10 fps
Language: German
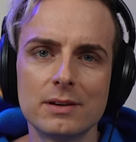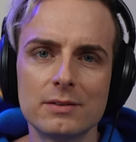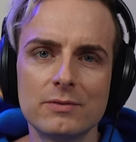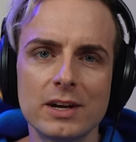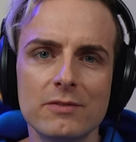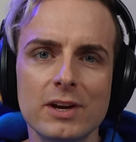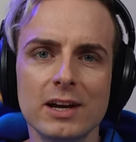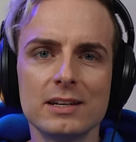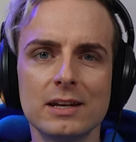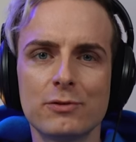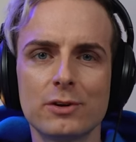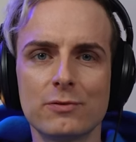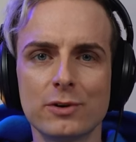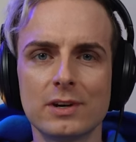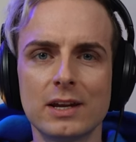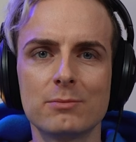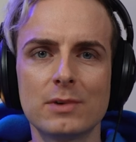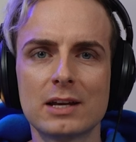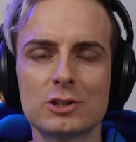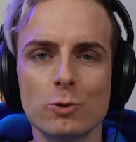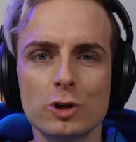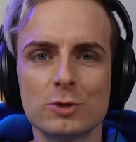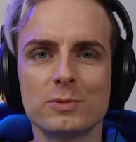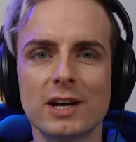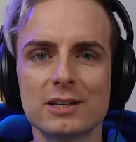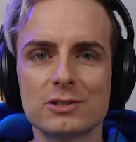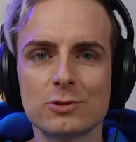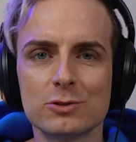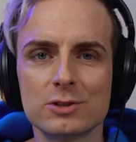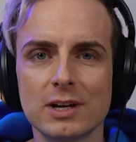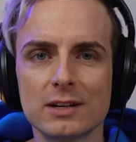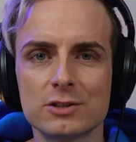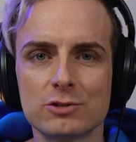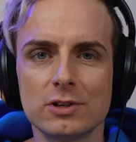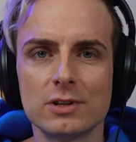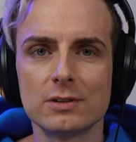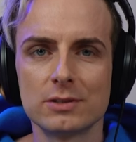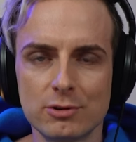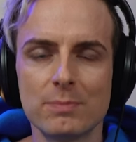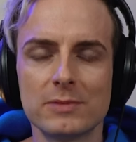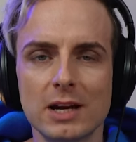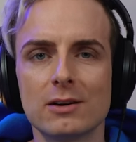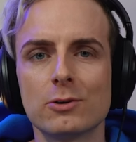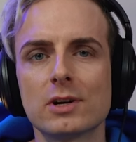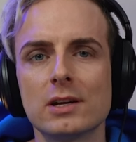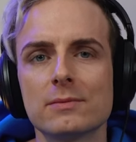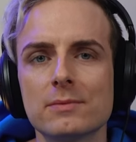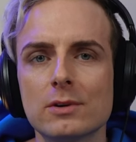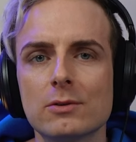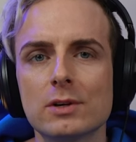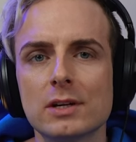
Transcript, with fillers: Wir, wir reden hier von, von ähm, exotischem Tanz sozusagen. Stripclub. Strippen, ja. ja, okay, okay.